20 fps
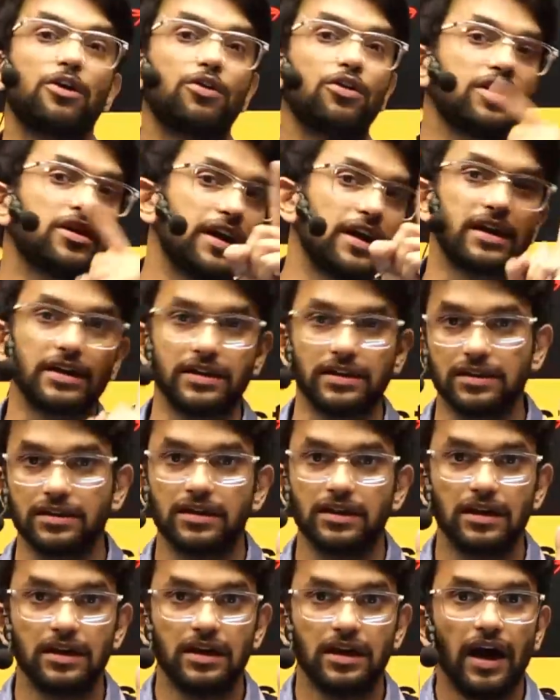கூட நடக்குது
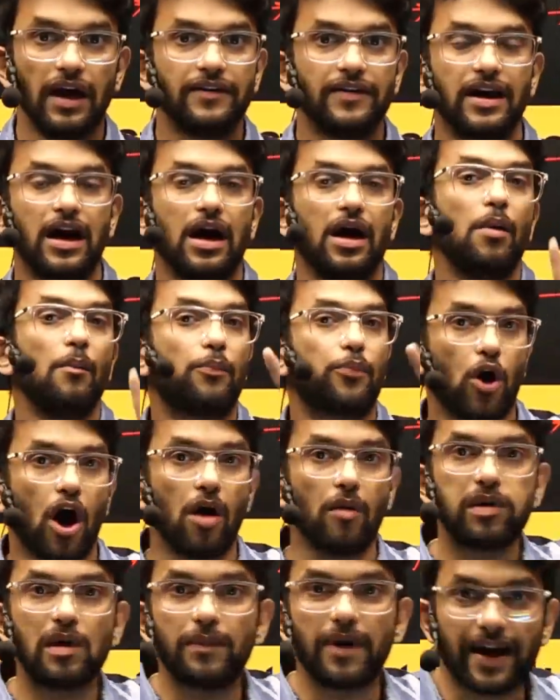சரியா
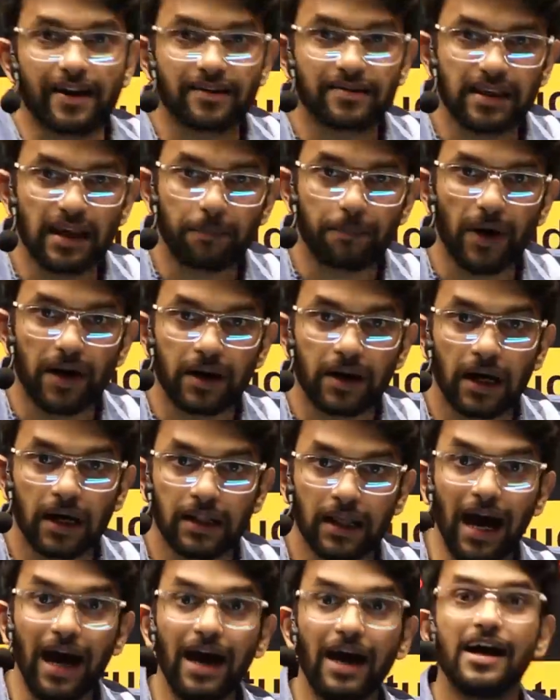ப்ராப்ளம் அக்செப்ட்
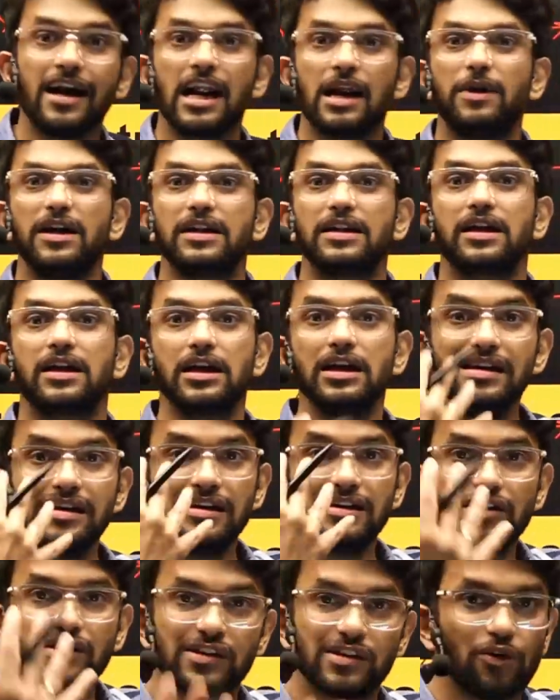பண்ணாதான் நம்ம அதுக்கு
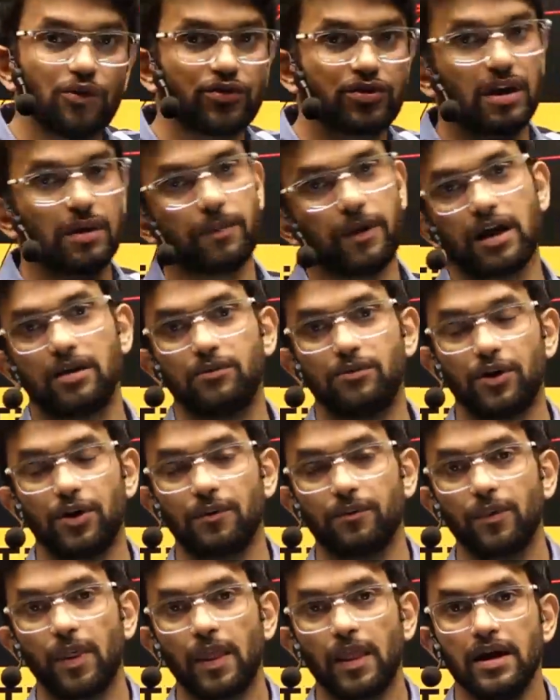சொல்யூஷன் பார்க்க முடியும்
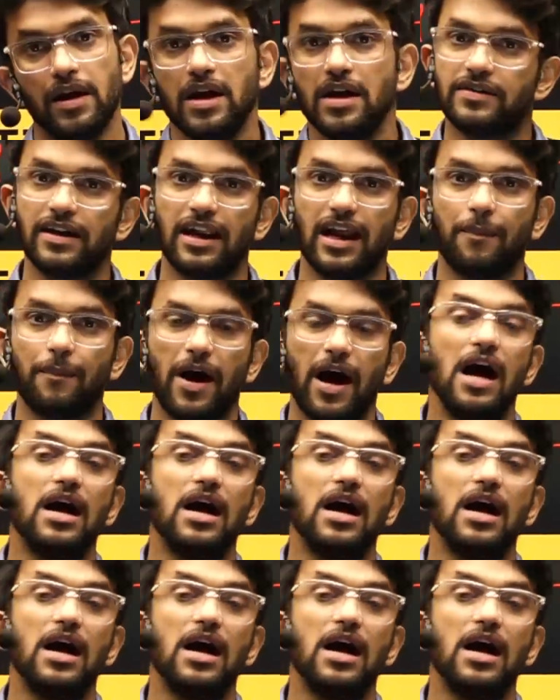சரியாப்பா